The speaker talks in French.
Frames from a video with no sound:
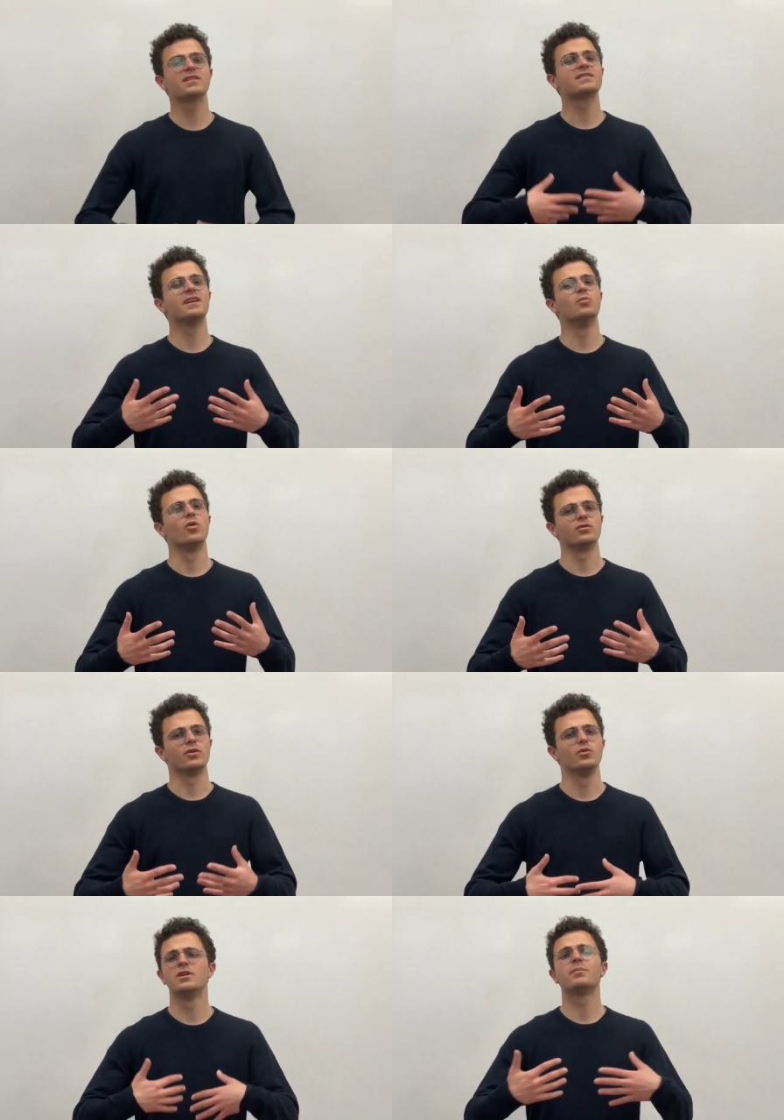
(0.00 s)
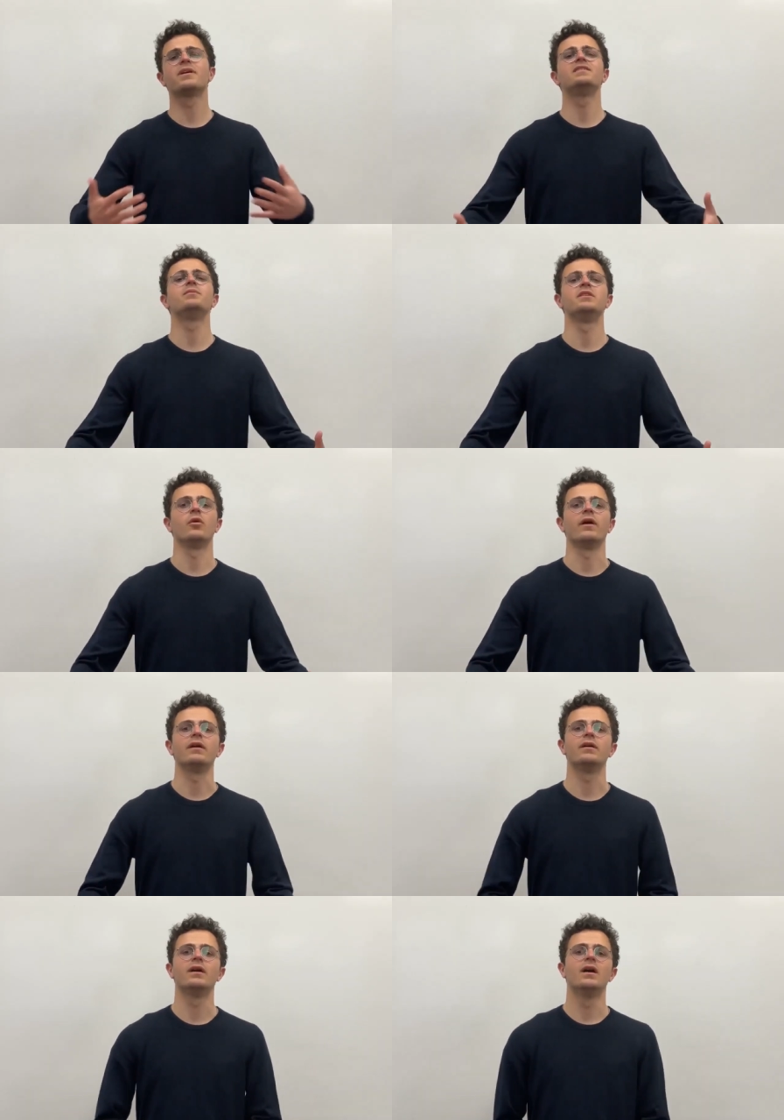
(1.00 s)
un tel monde où les prix diminueraient,
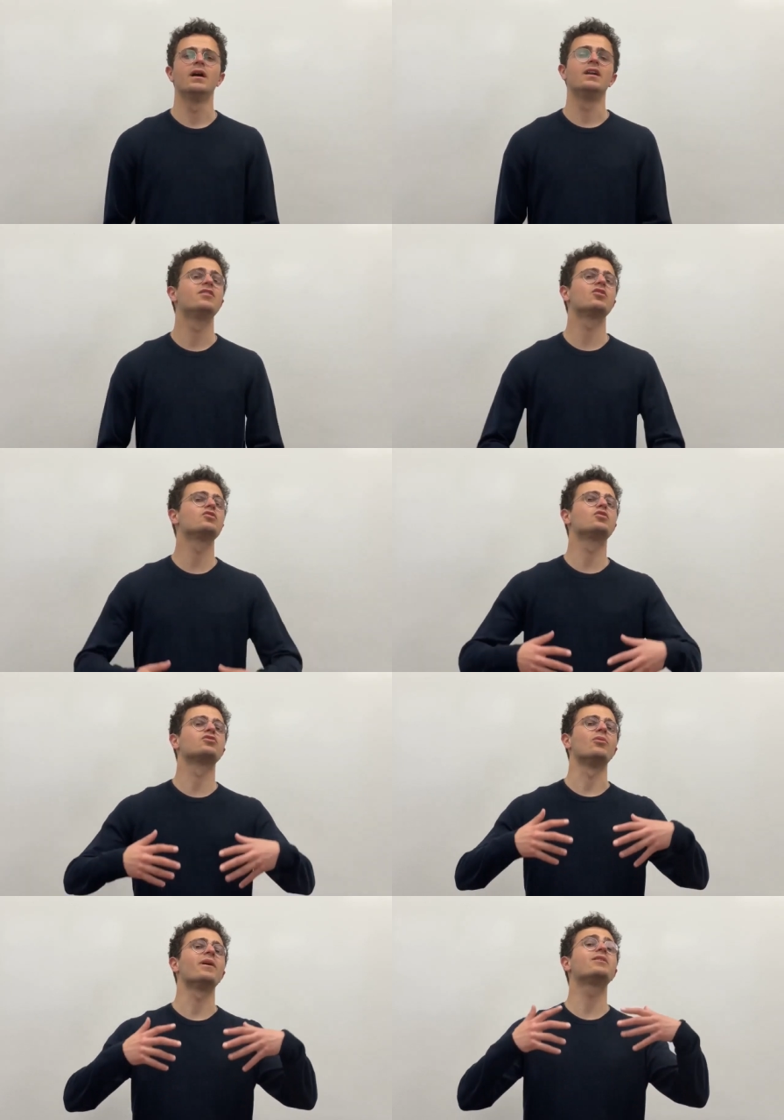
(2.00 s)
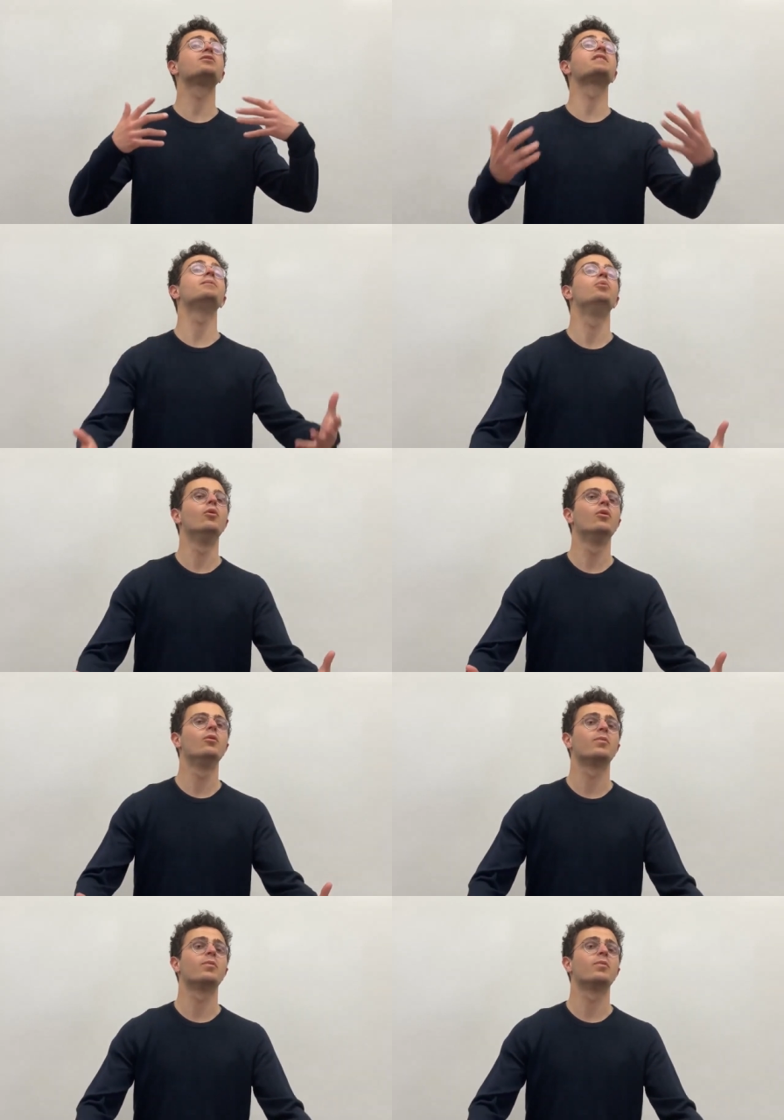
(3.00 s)
les gens ne consommeraient que très peu,